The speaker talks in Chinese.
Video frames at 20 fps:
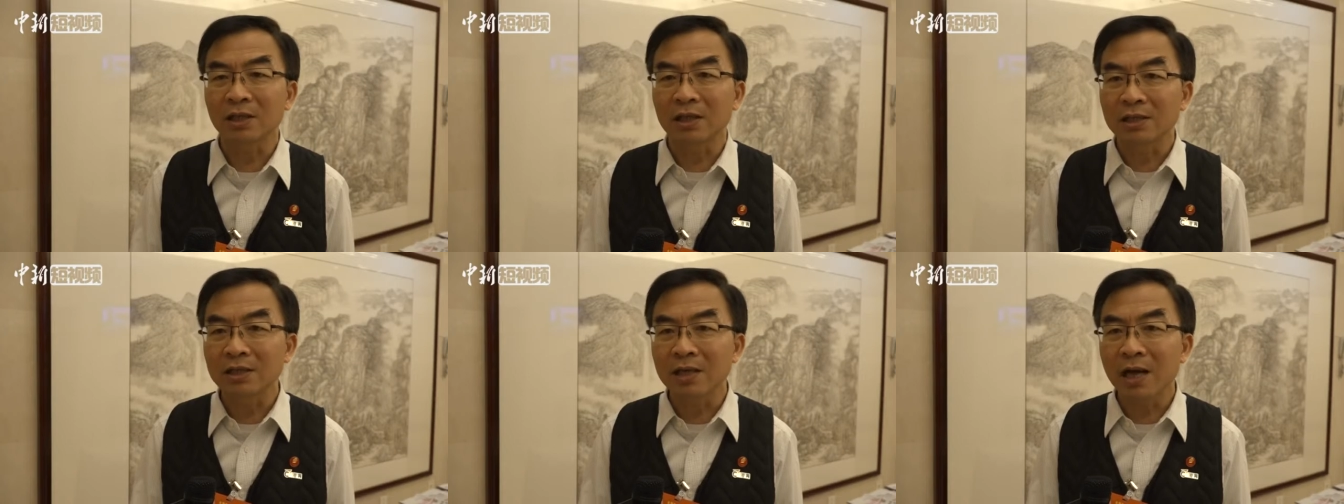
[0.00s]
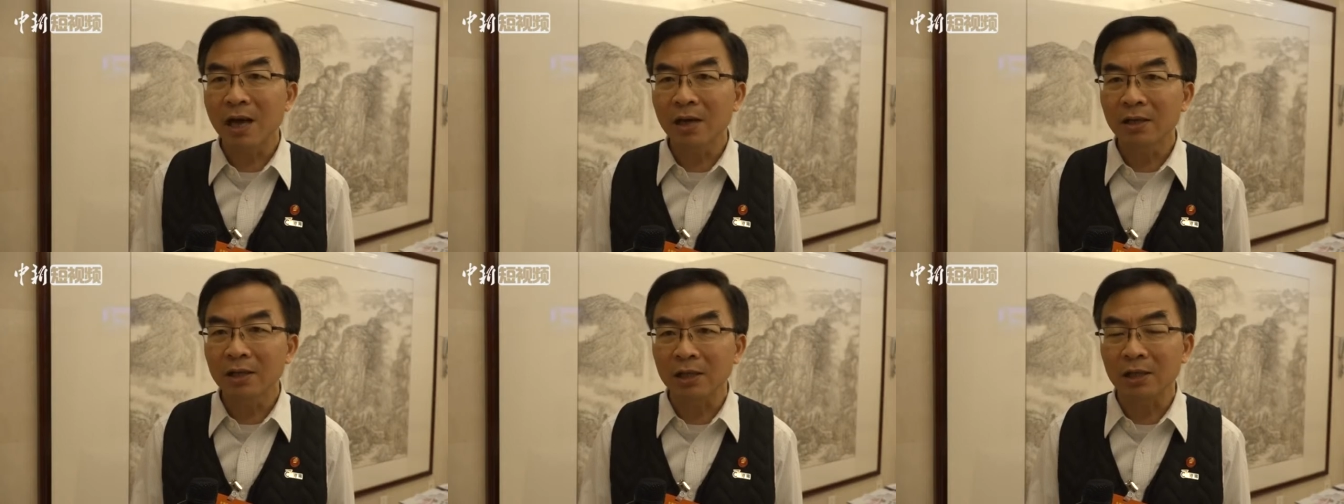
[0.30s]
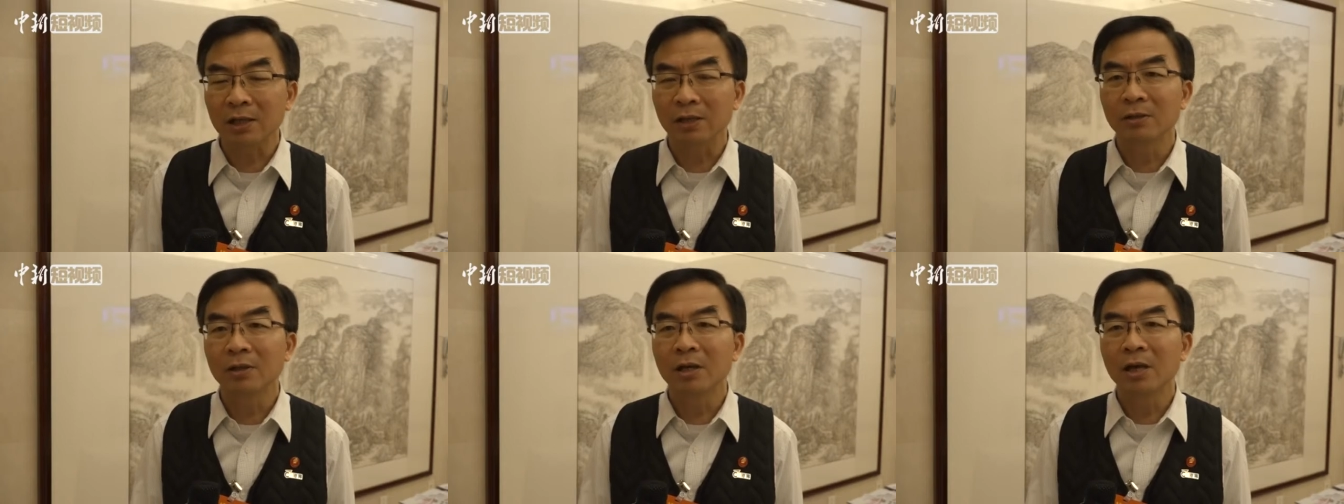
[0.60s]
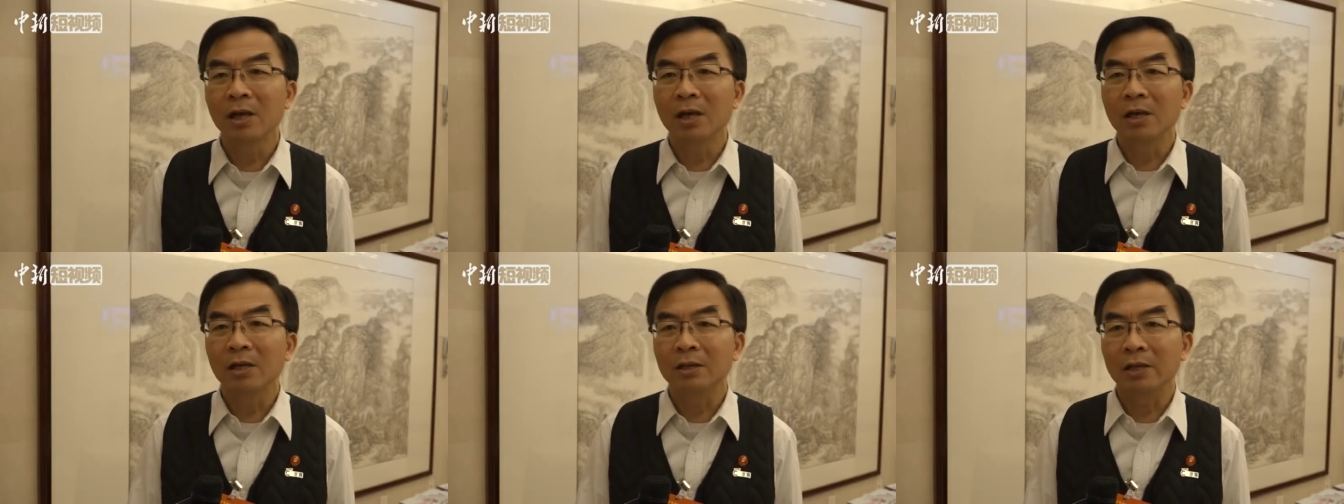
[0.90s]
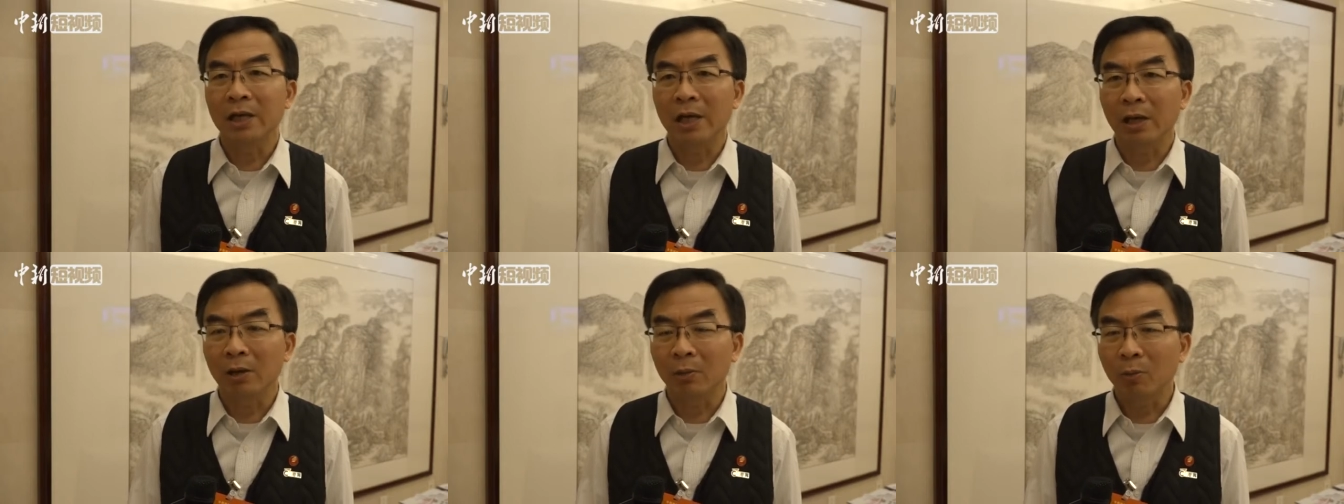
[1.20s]
成压力，
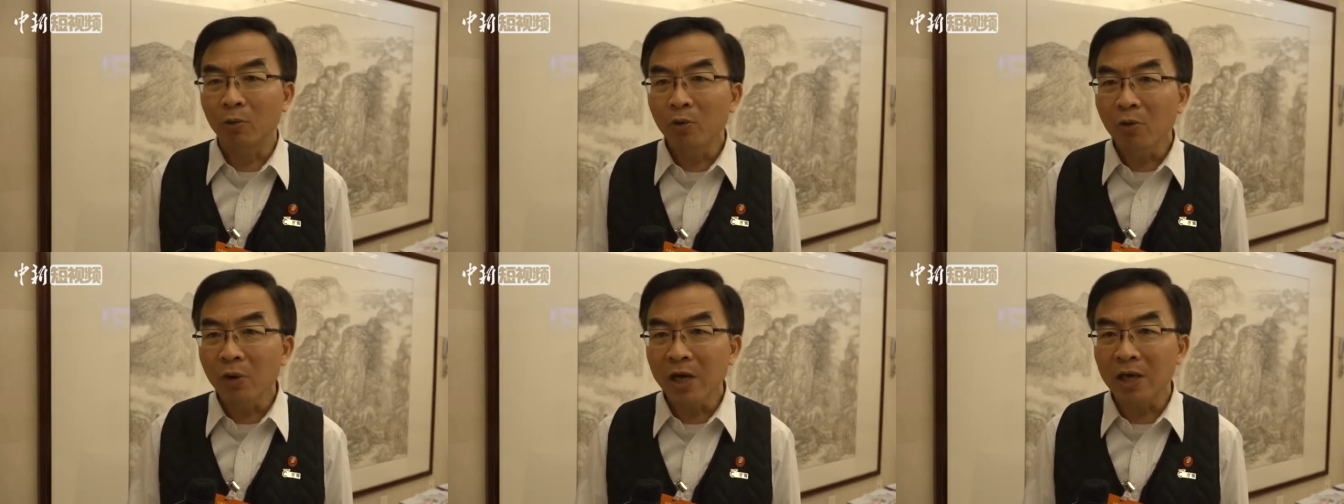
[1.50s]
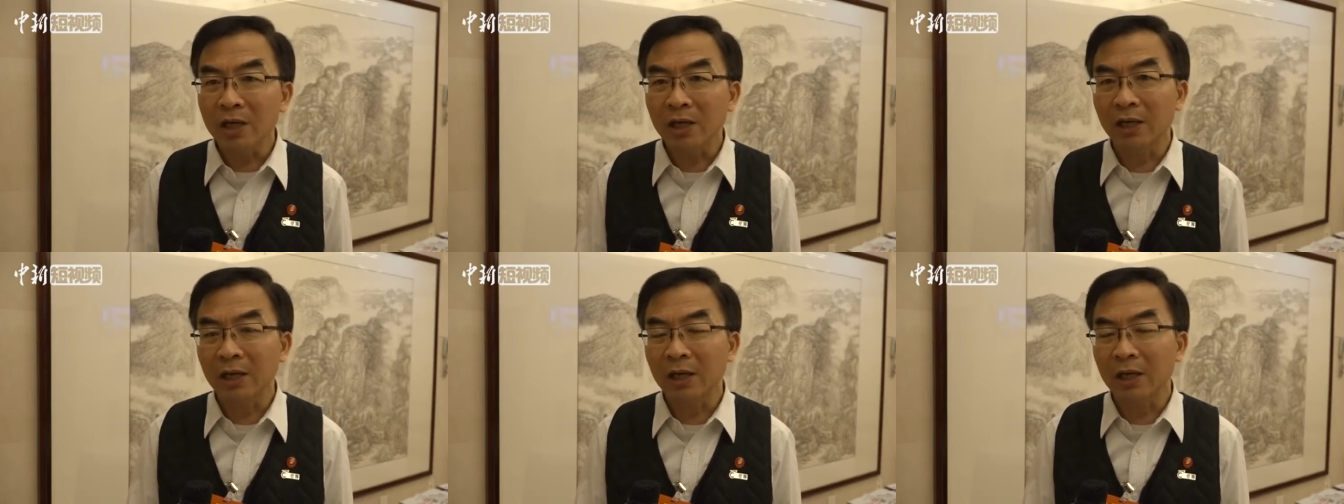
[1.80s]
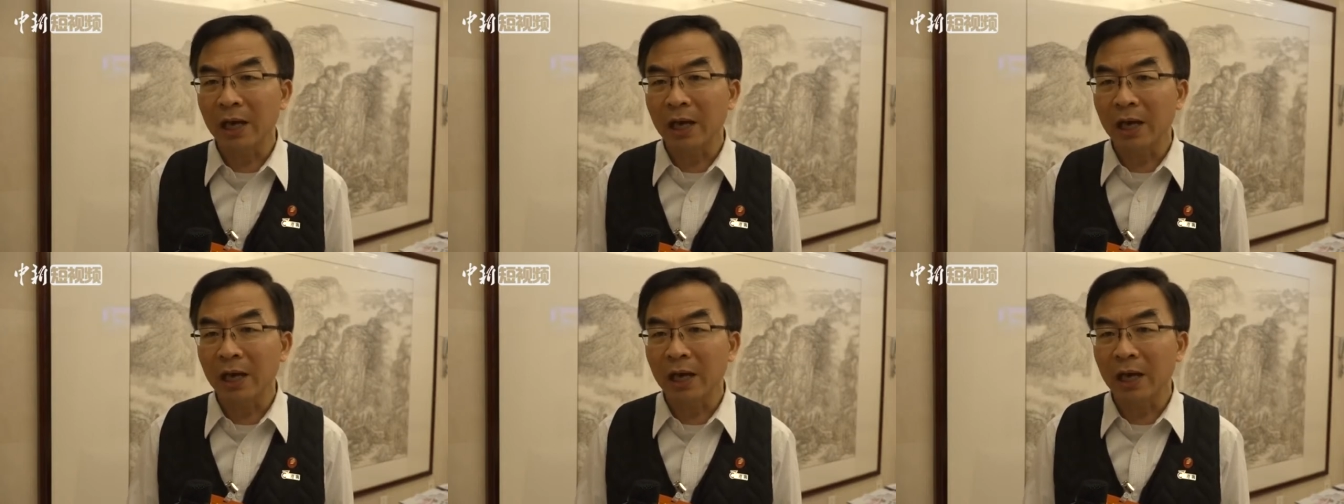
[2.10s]
也会